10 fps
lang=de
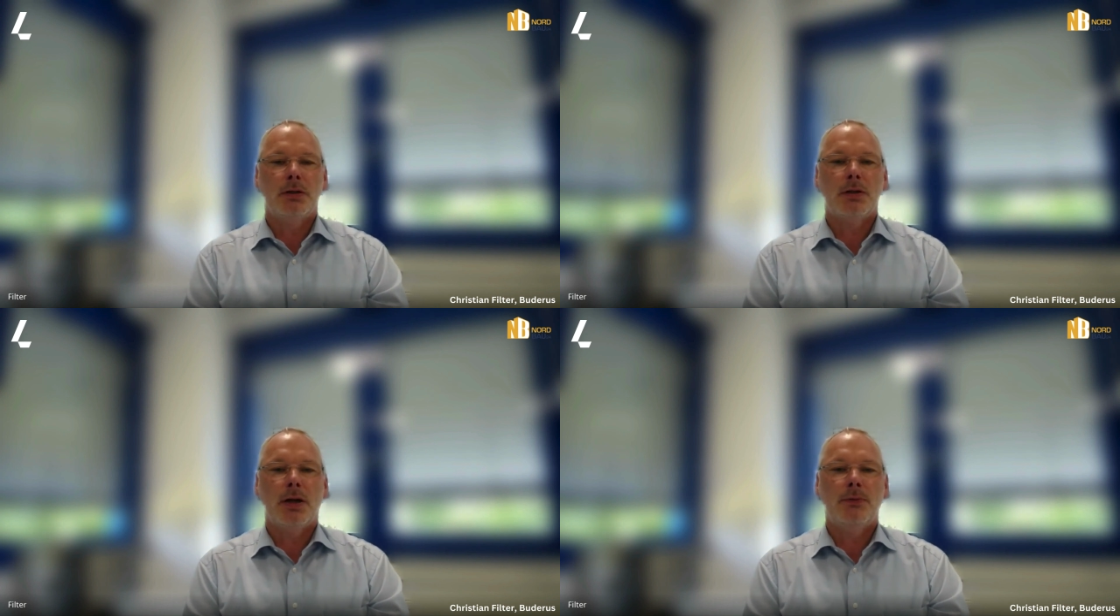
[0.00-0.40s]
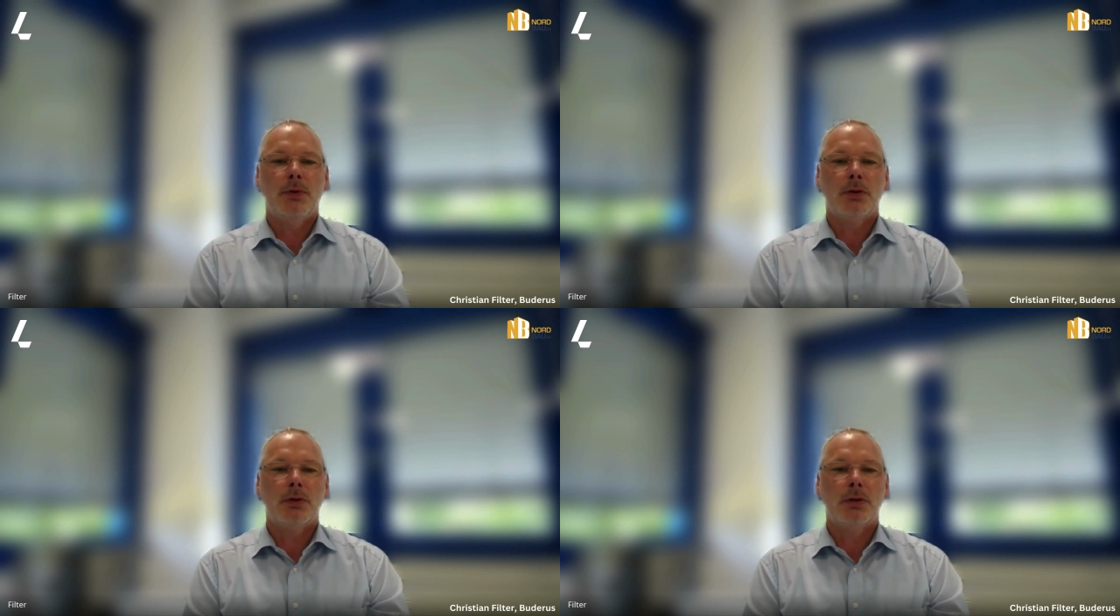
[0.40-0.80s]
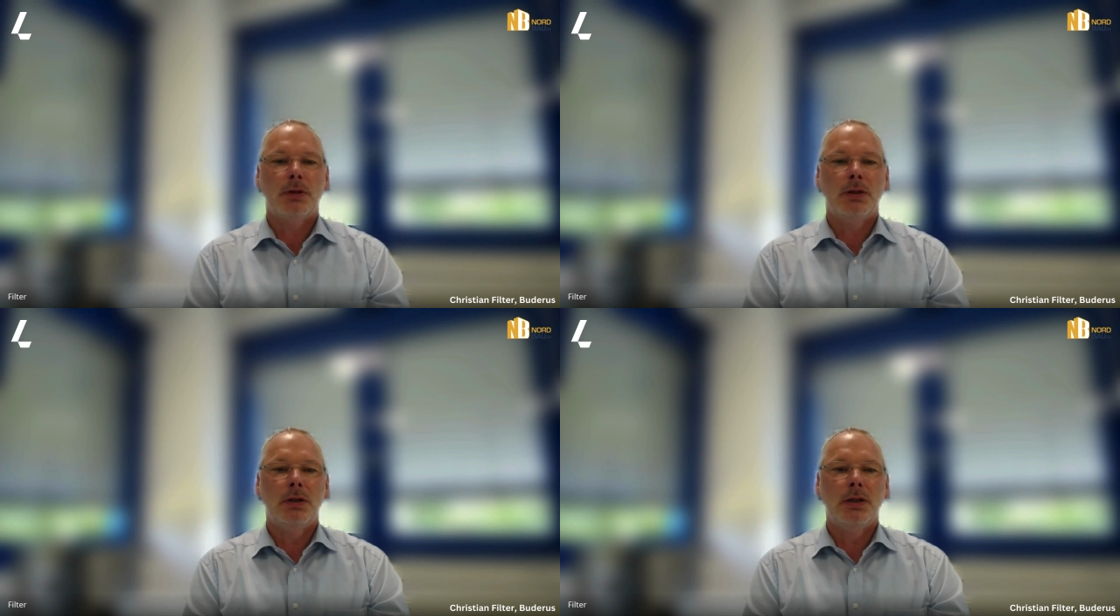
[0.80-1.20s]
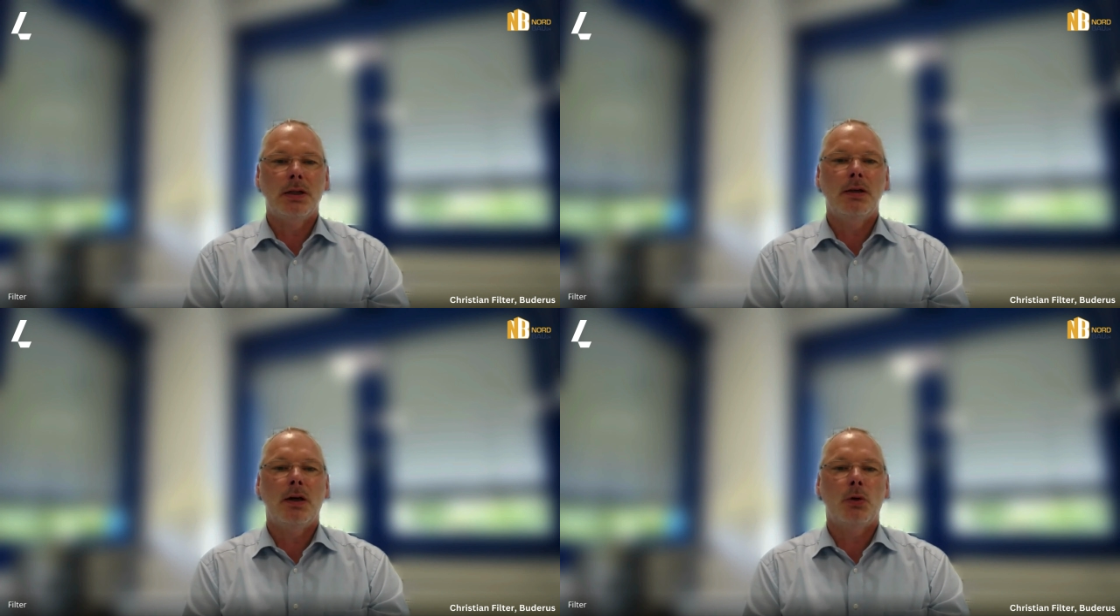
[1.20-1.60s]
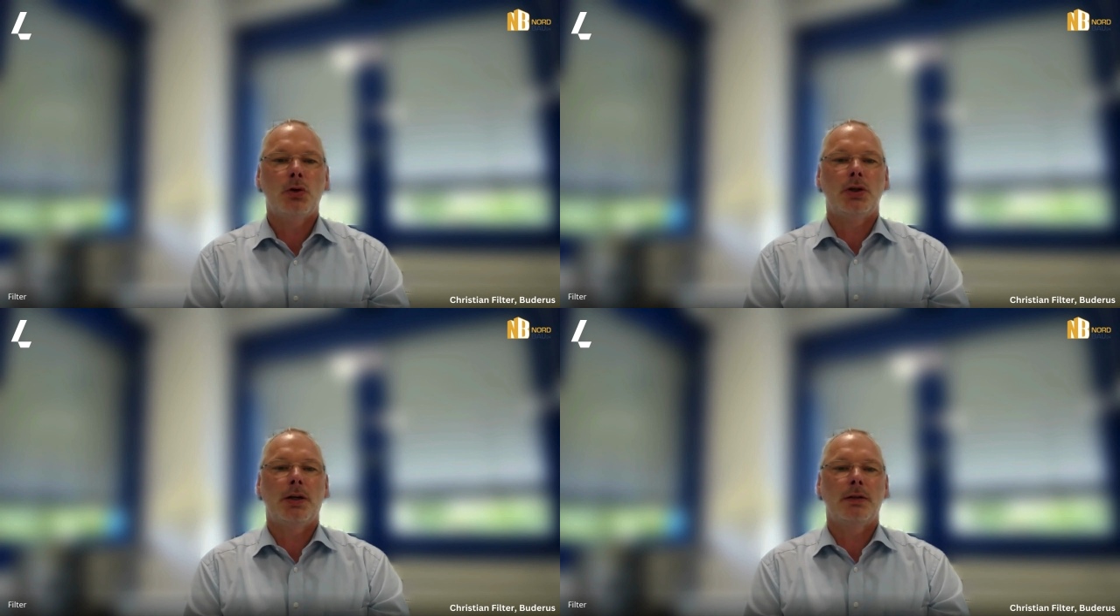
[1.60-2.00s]
ist einfach die geringe
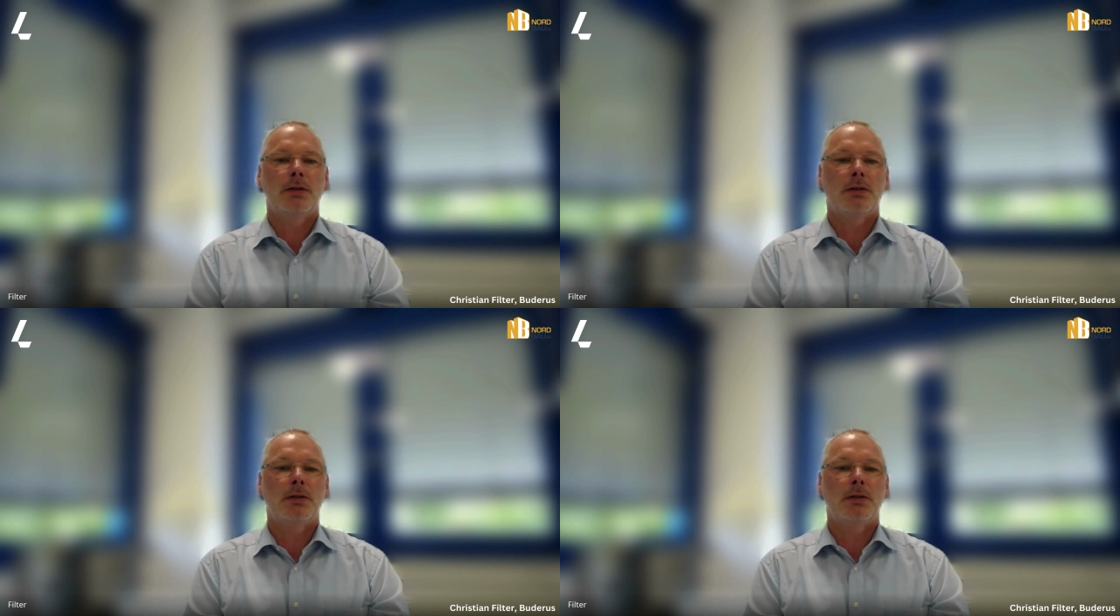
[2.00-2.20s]
Lautstärke.